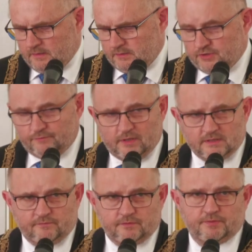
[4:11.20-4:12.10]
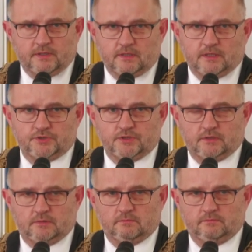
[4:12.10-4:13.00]
gdzie władzę wypiera
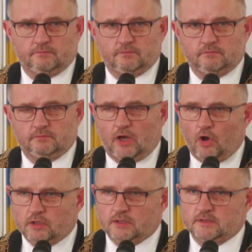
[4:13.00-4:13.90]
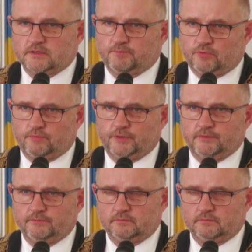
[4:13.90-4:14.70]
się na okres próby